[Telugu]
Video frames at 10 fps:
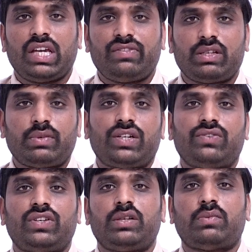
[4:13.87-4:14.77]
ఏ
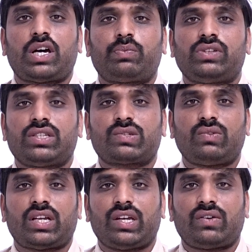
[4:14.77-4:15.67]
విధమైనటువంటి మార్పులు
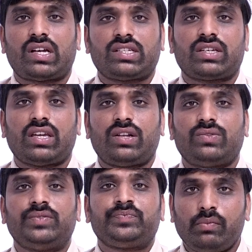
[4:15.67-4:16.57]
తీసుకుంటాయో రాజకీయాలు